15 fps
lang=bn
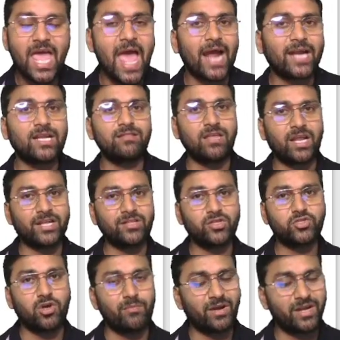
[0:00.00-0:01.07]
একটা তারা কিন্তু
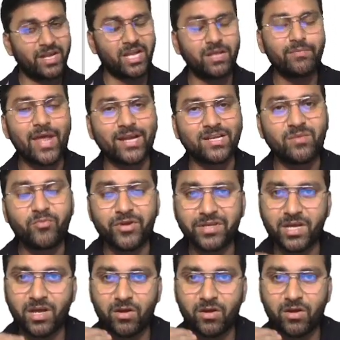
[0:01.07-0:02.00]
জমা নিয়ে নেবে একটা পরীক্ষার